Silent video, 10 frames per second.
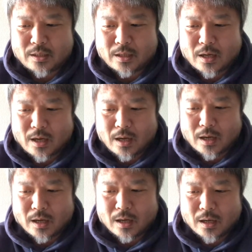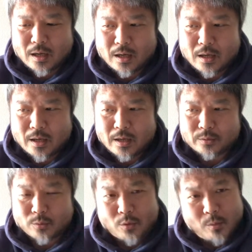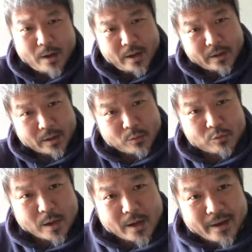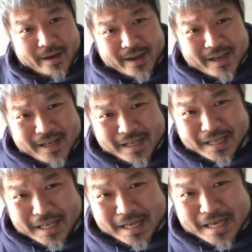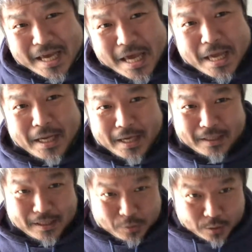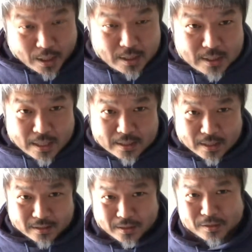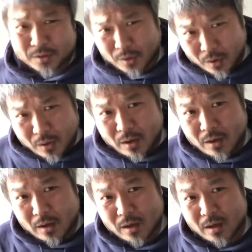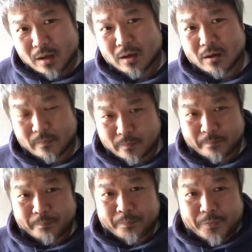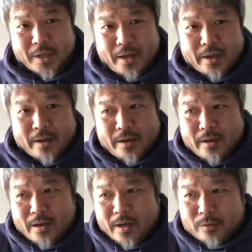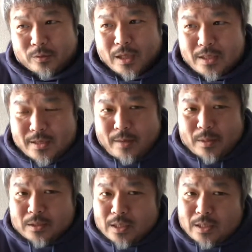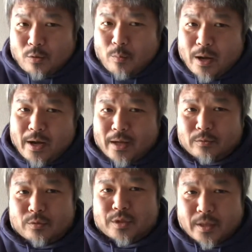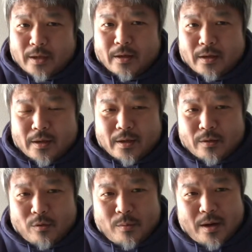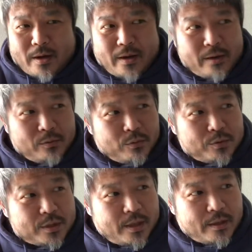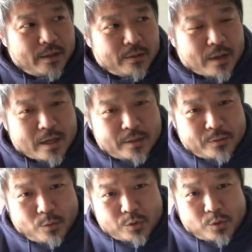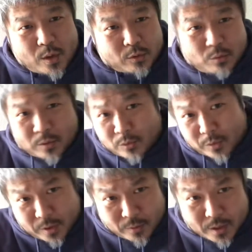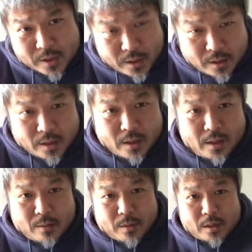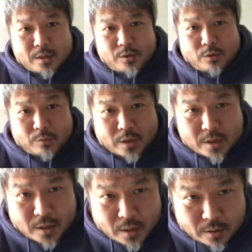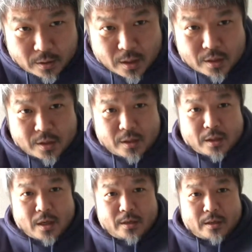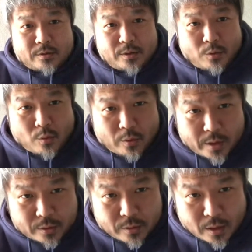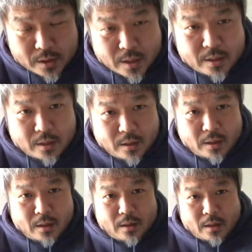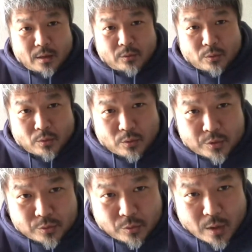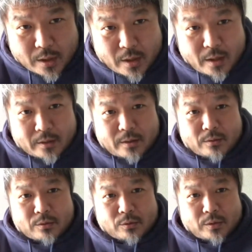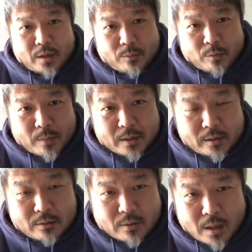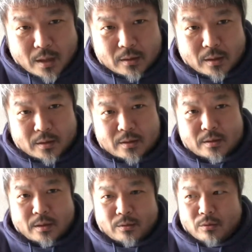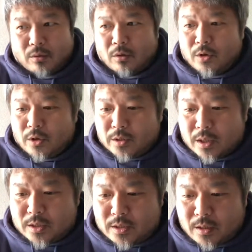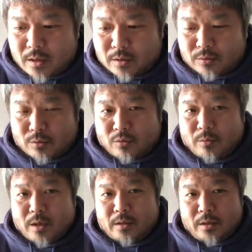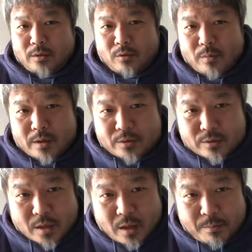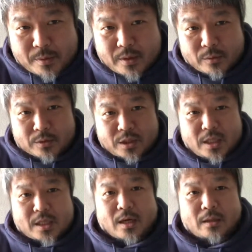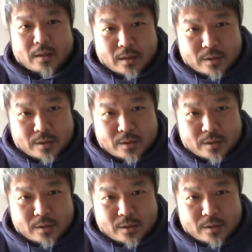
か、えっと、5万円か6万円やったんですよ全財産ですよ。うん、でえっと、確か、まあ、確か5万円やったとして、5万円のうちで、で、何、どうしようかと思った時に私、まだ事業も立ち上がってないし、来月以降、今月から先、えっと、お金が入ってくる予定も全くなかったんですけれど、何したかっていうと、5万円で4万9800円の自転車買ったんで